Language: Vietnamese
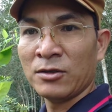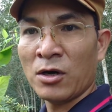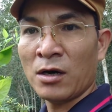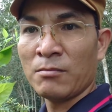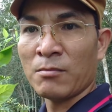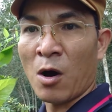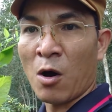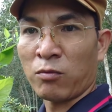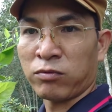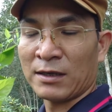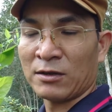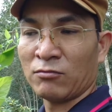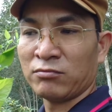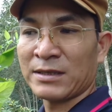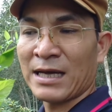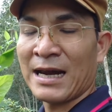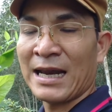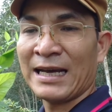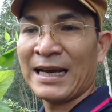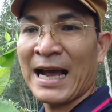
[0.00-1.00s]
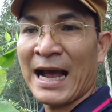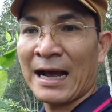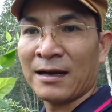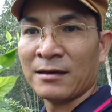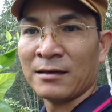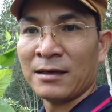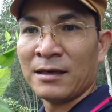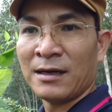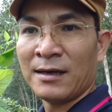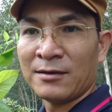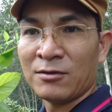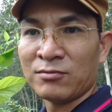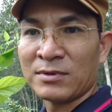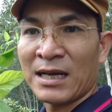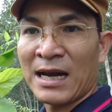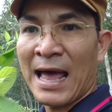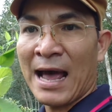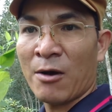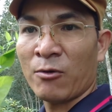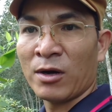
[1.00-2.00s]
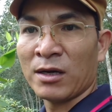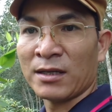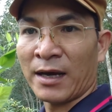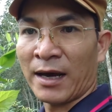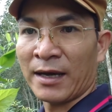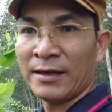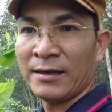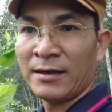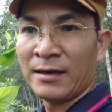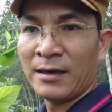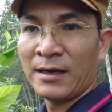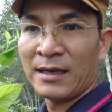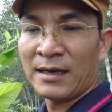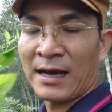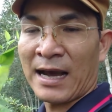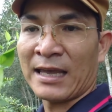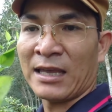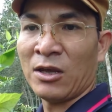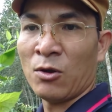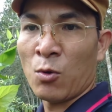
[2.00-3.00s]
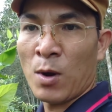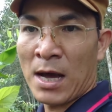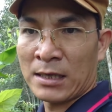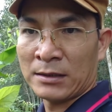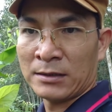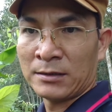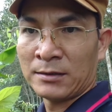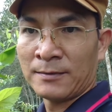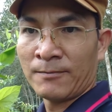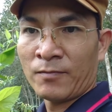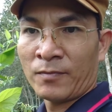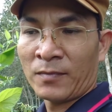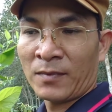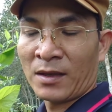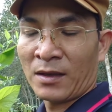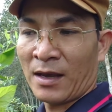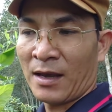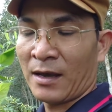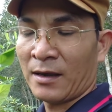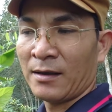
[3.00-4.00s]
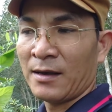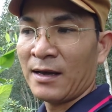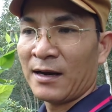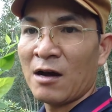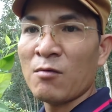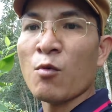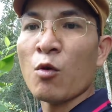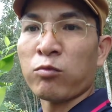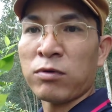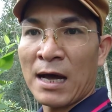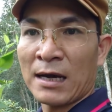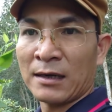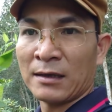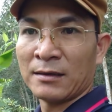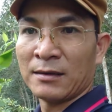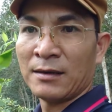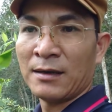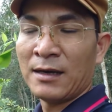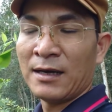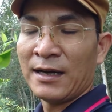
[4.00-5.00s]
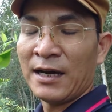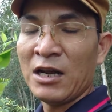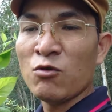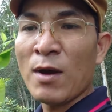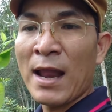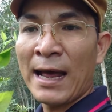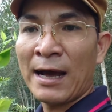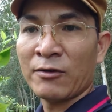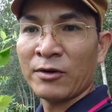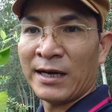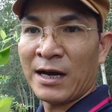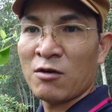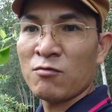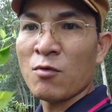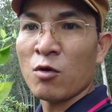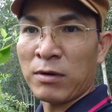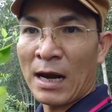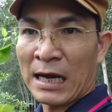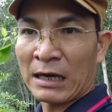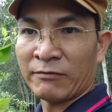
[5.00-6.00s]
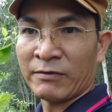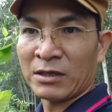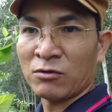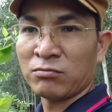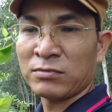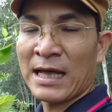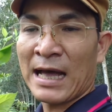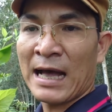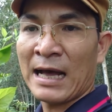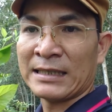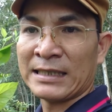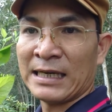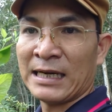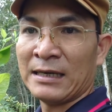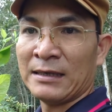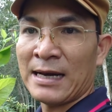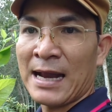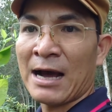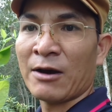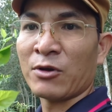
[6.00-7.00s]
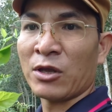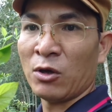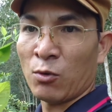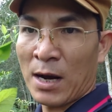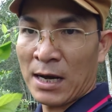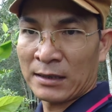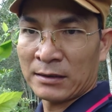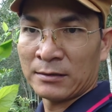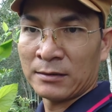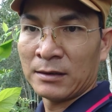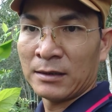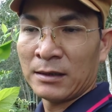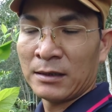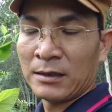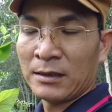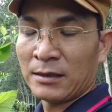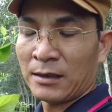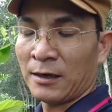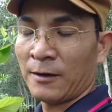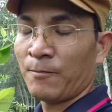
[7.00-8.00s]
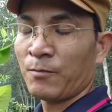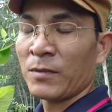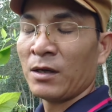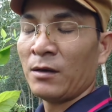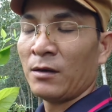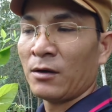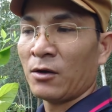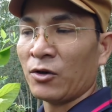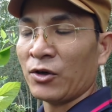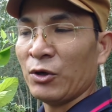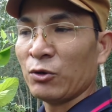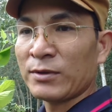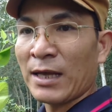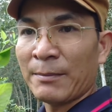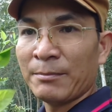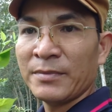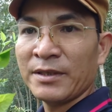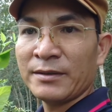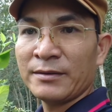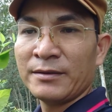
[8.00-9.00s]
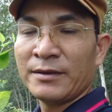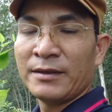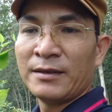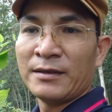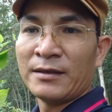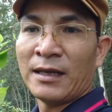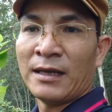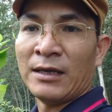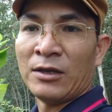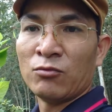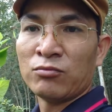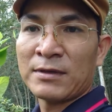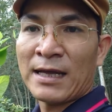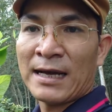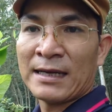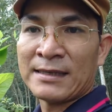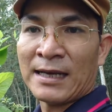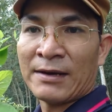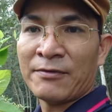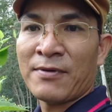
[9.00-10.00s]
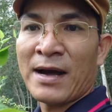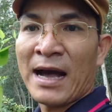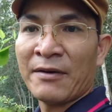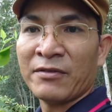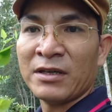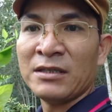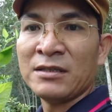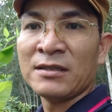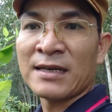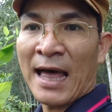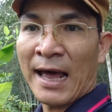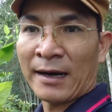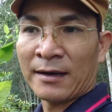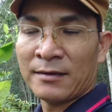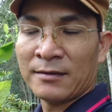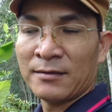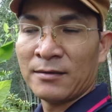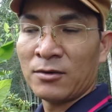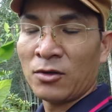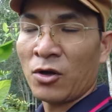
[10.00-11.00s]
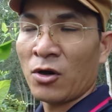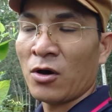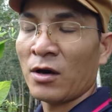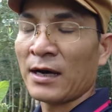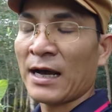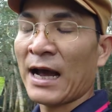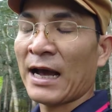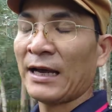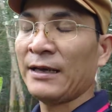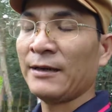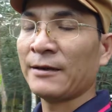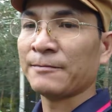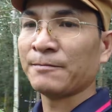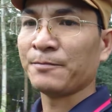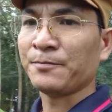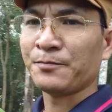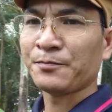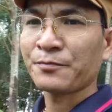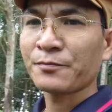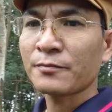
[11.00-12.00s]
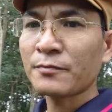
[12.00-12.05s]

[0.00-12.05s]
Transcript: cái nước đó một là chúng ta lấy khăn chúng ta lau cơ thể ngày nhiều lần ha nấu một lần nếu lau thì nấu một lần và chúng ta sẽ lau nhiều lần đó còn nếu tắm thì chúng ta sẽ pha với nước lạnh cho cái